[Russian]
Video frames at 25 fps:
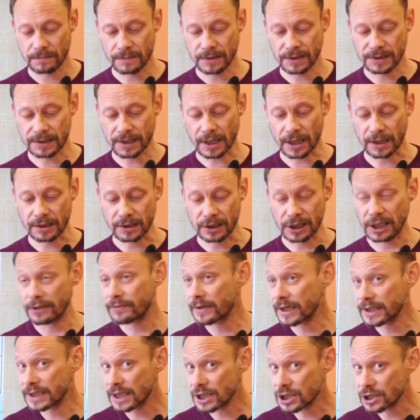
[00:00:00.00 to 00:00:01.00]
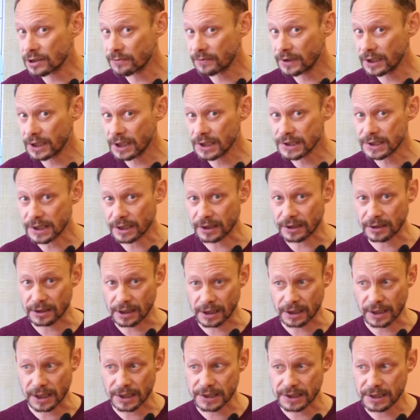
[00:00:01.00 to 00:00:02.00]
стран, не входящих в ЕС, таких
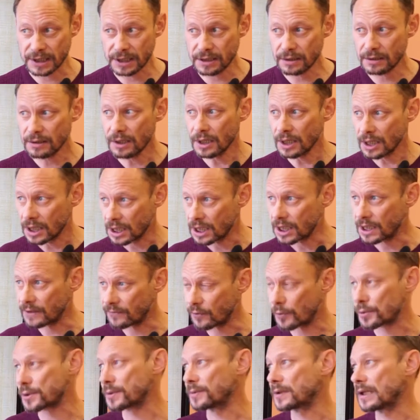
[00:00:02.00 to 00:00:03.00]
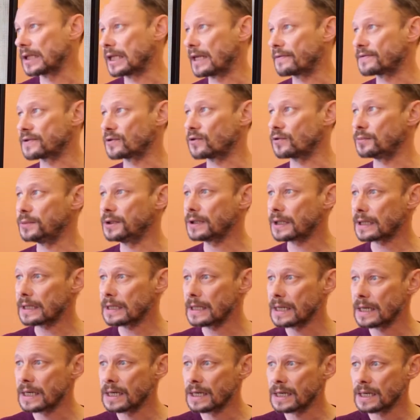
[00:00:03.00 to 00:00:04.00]
как Россия и, в общем-то, для всего
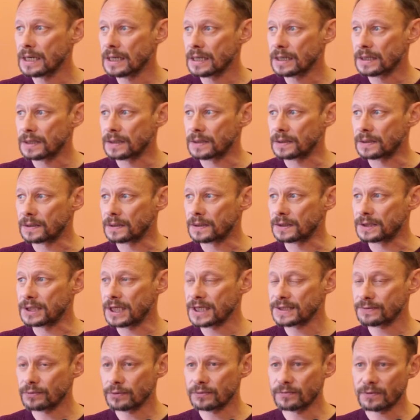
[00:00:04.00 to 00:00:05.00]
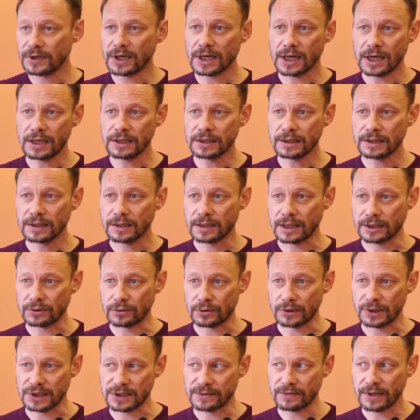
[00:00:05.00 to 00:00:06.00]
мира, э, действует вариант,
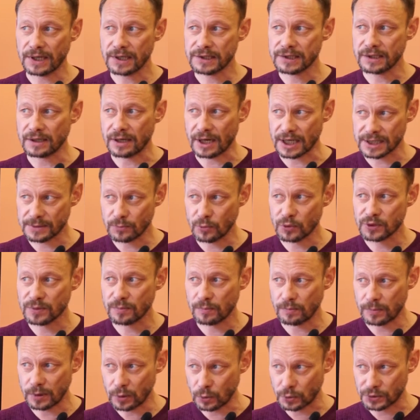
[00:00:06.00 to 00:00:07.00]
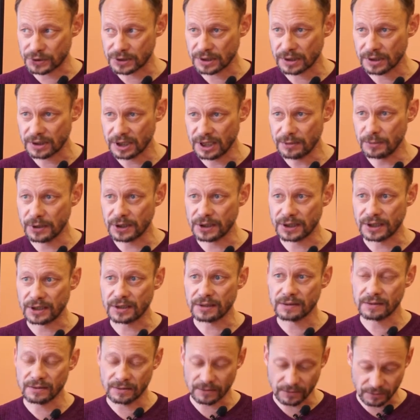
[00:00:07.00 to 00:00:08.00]
который называется Erasmus+.
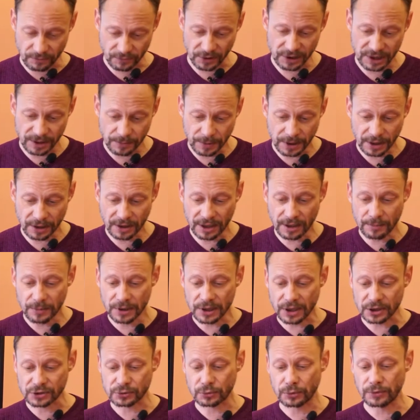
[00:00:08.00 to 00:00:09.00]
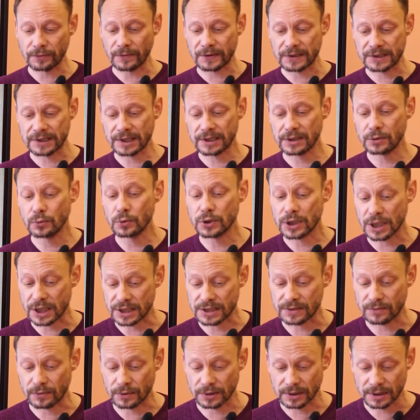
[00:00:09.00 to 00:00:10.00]
Именно в этой программе наш университет и
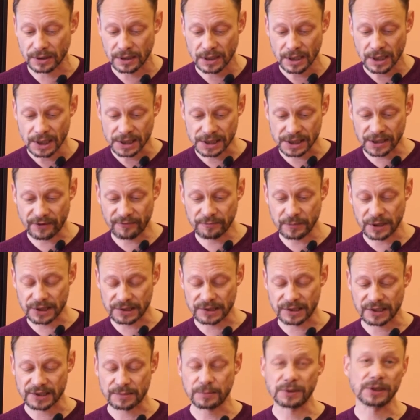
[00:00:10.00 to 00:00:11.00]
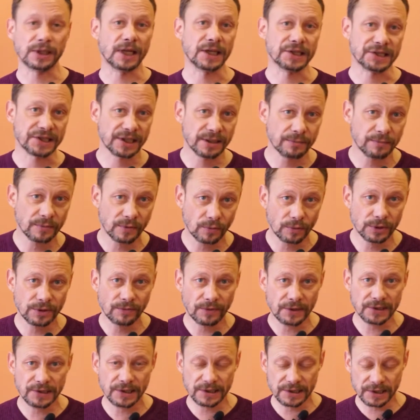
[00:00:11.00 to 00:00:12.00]
участвует совместно с Миланским
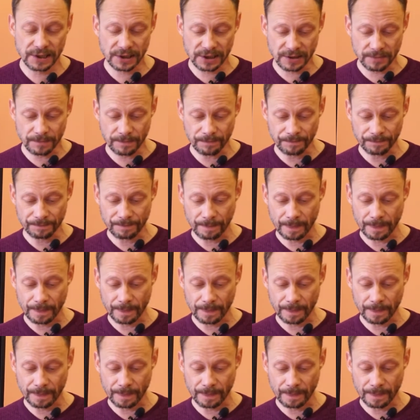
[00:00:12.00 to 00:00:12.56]
университетом.